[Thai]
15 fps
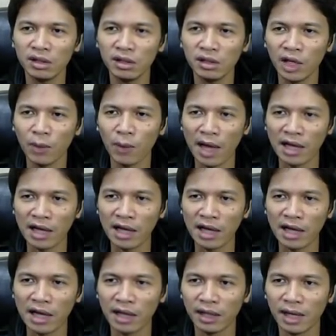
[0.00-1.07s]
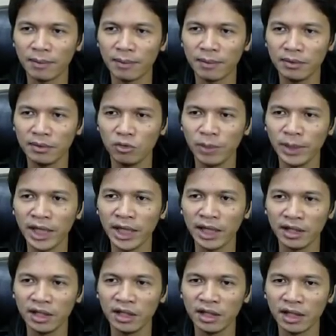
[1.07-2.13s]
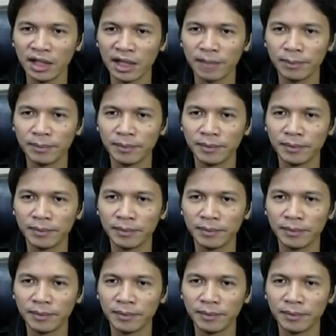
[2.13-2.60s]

คลิกขวาขึ้นมานะครับดูพิเศษเลเยอร์นะครับ